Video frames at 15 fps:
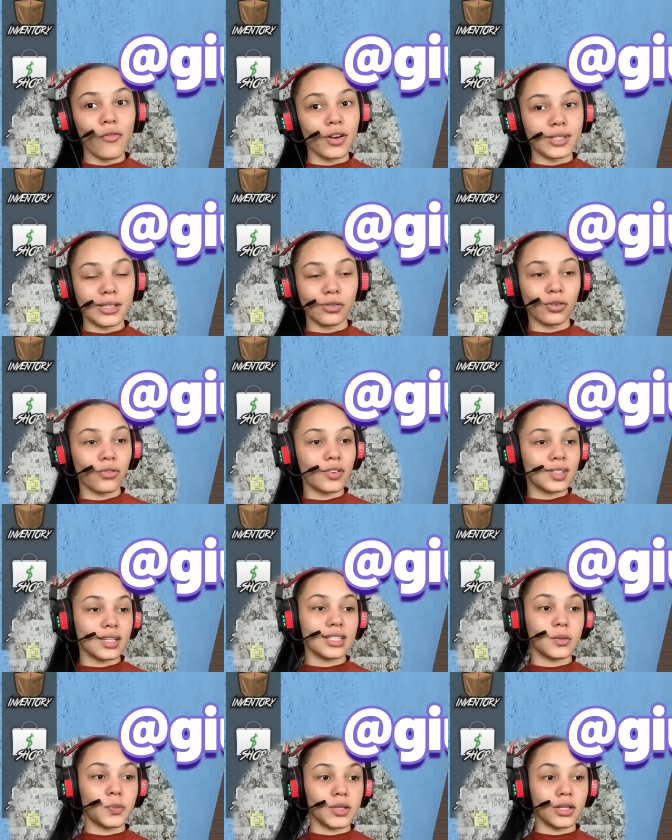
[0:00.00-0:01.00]
conversando com vocês e
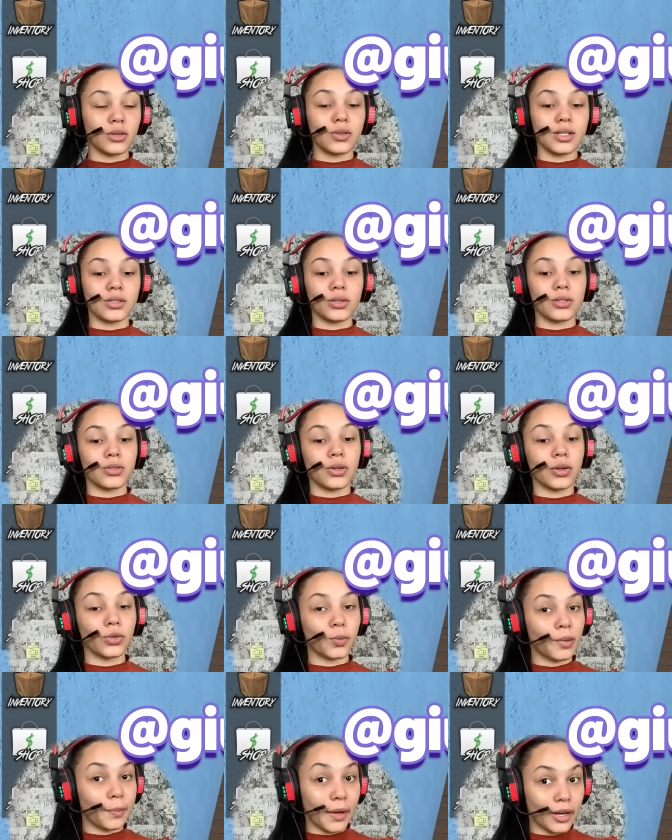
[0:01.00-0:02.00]
postando stories do que eu tô
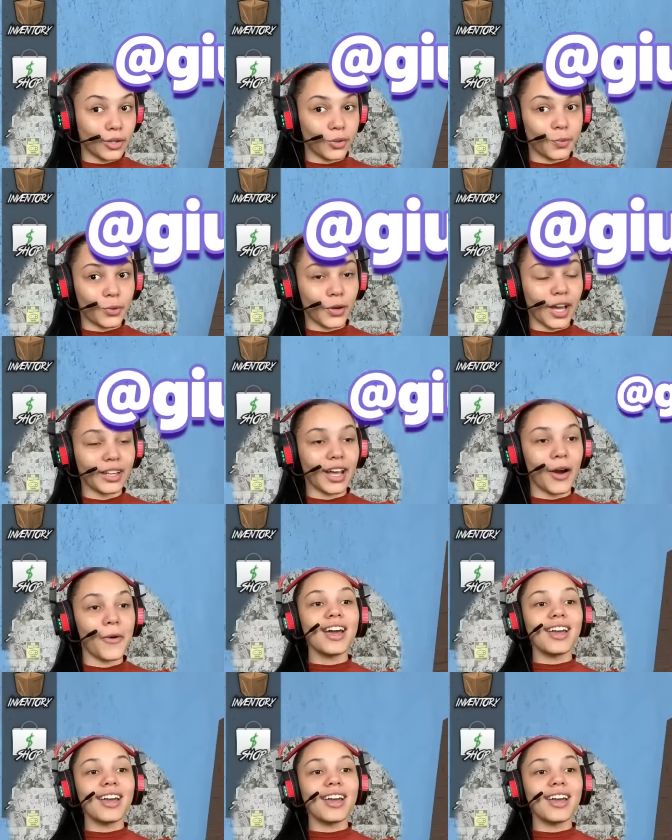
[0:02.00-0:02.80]
preparando pro canal.